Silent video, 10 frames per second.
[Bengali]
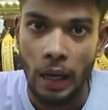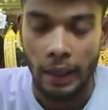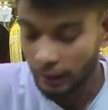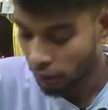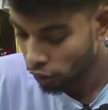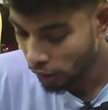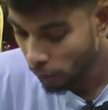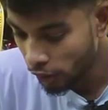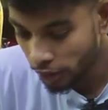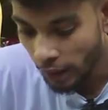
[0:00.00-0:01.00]
আর একটা কথা
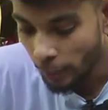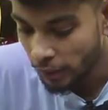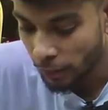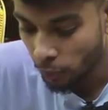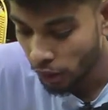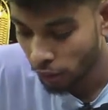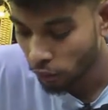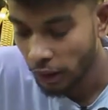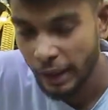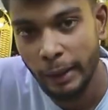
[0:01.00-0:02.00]
বলে দিই আমাদের
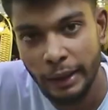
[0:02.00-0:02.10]
প্রোডাক্টগুলো